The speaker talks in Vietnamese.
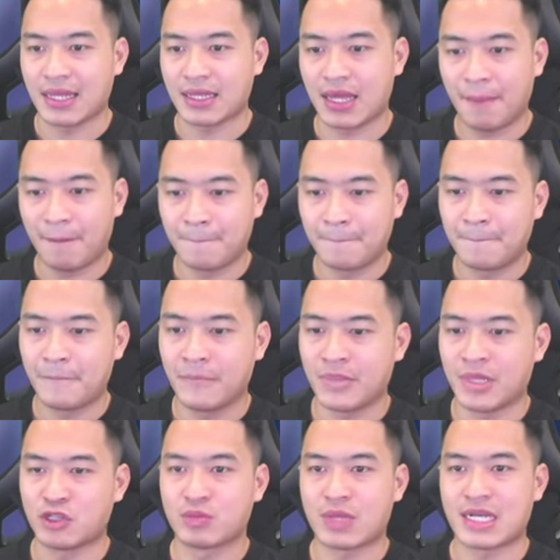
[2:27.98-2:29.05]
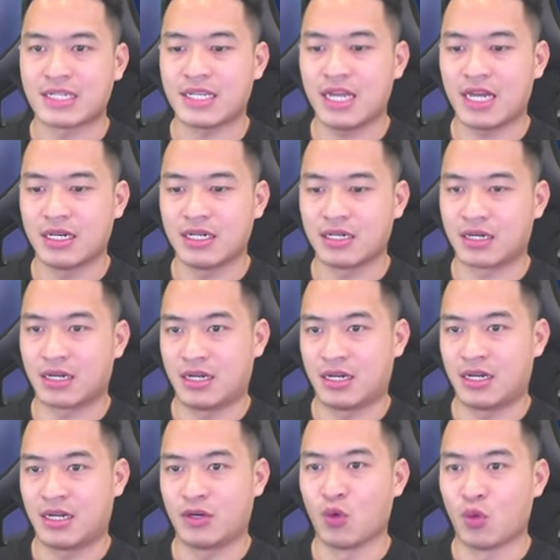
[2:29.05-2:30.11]
thấp thì chúng ta sẽ nhận được
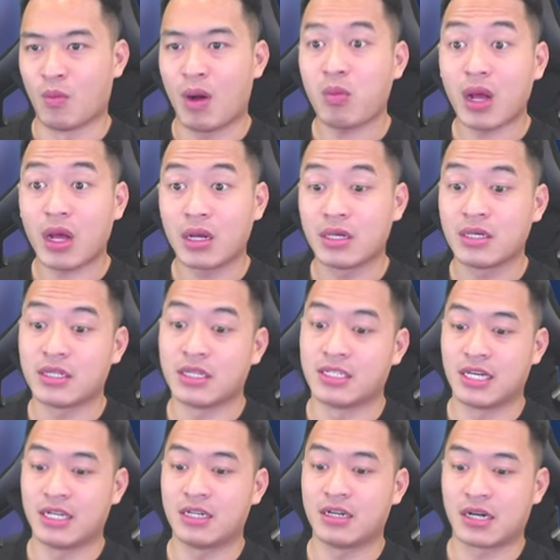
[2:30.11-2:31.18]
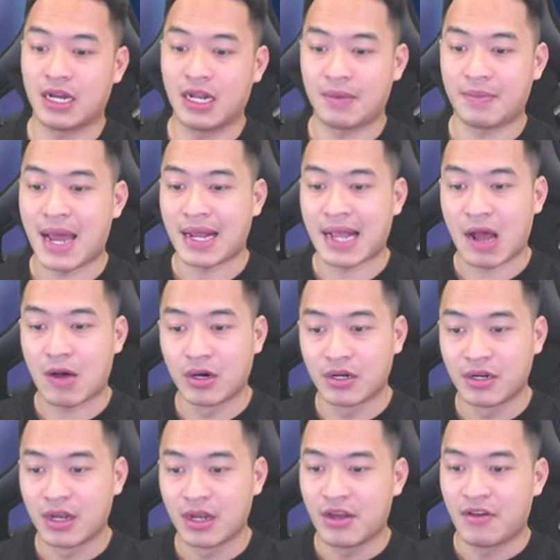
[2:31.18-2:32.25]
ờ, đủ mốc thì sẽ được cái lệnh bài cao hơn
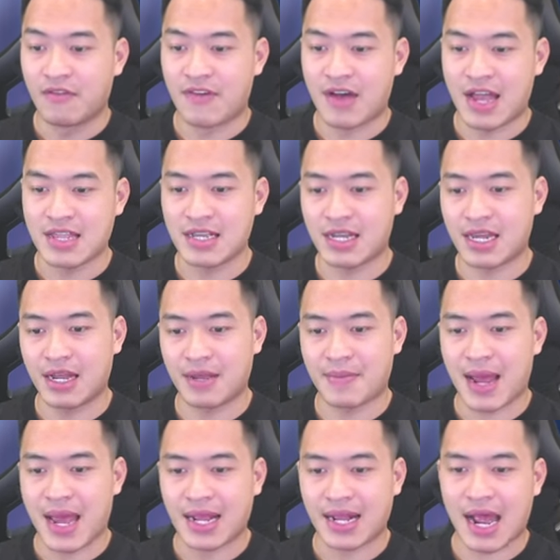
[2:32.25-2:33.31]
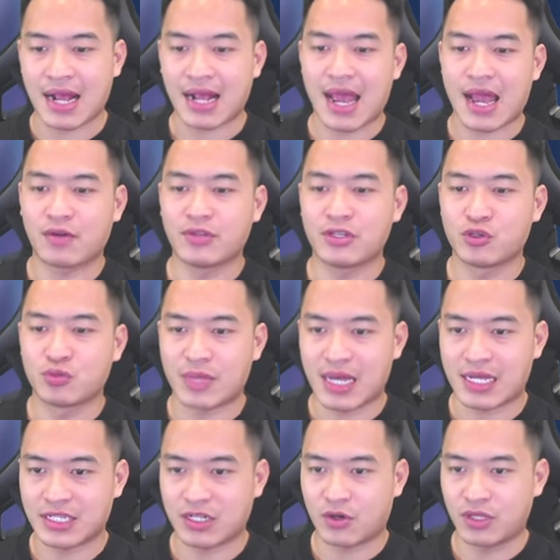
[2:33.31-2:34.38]
và những cái lệnh bài càng cao thì chúng
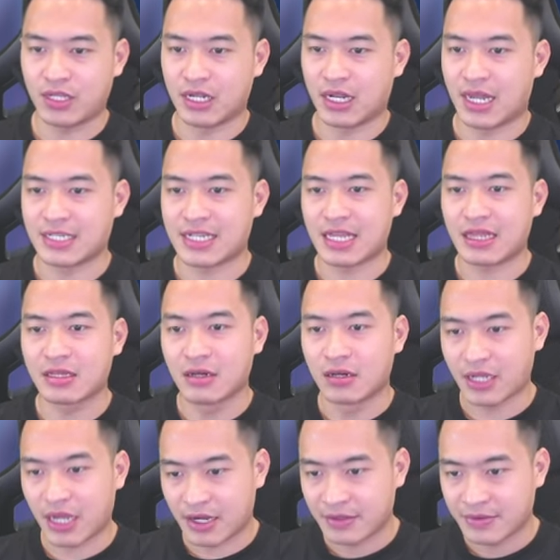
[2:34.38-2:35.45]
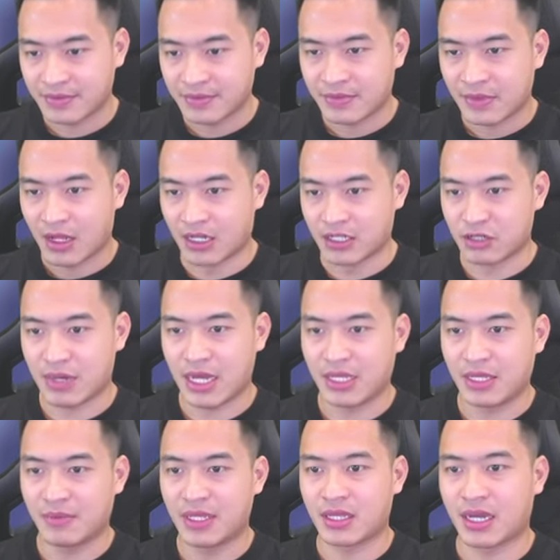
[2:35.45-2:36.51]
ta sẽ có tỷ lệ ra tướng nha ở trong này
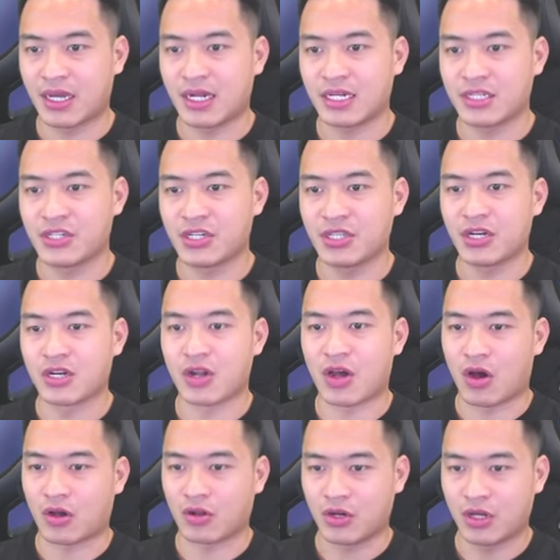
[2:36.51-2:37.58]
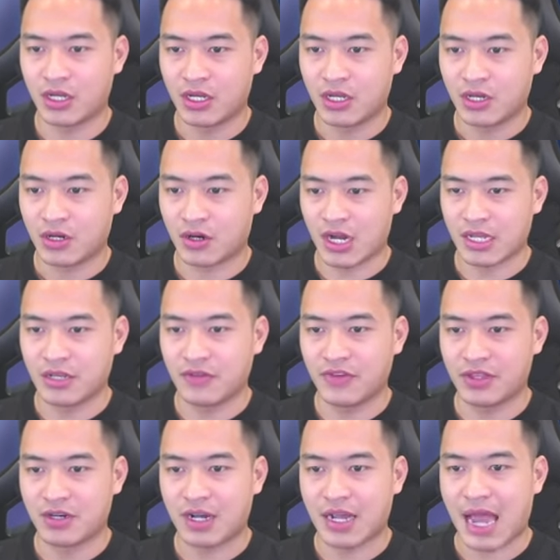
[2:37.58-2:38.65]
thì mình thấy là chơi tướng đỏ thôi còn lại những vị
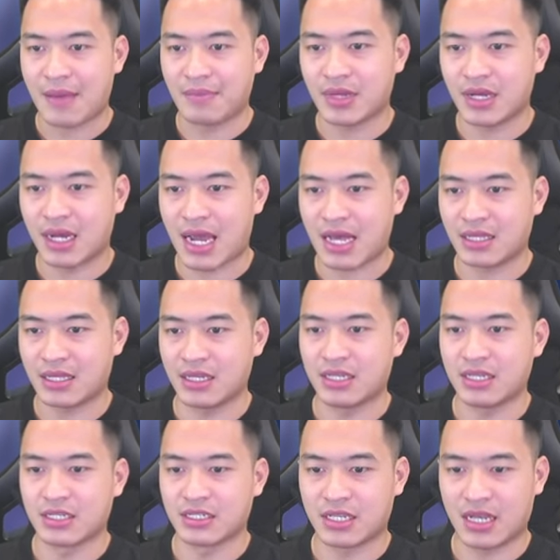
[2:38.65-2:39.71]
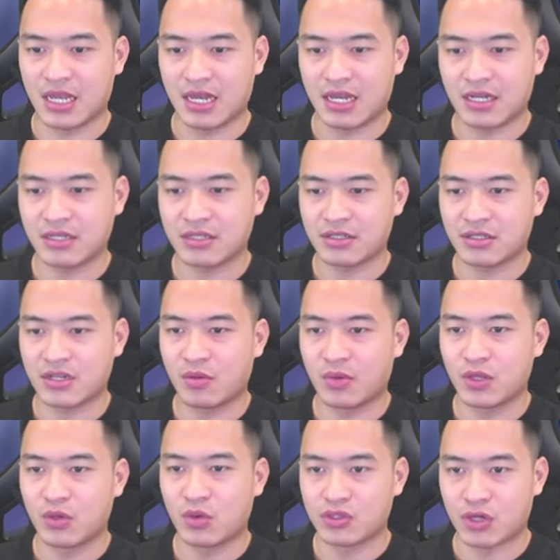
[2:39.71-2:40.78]
tướng cam cái khác thì sẽ không
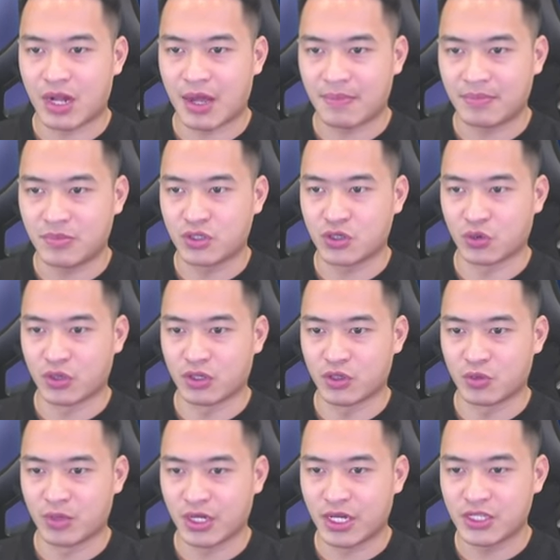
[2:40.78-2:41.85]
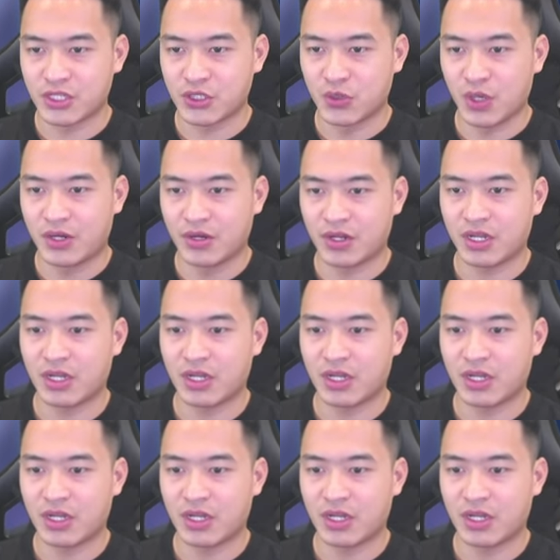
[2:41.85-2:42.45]
ăn thua cho lắm chủ yếu dùng để kích duyên thôi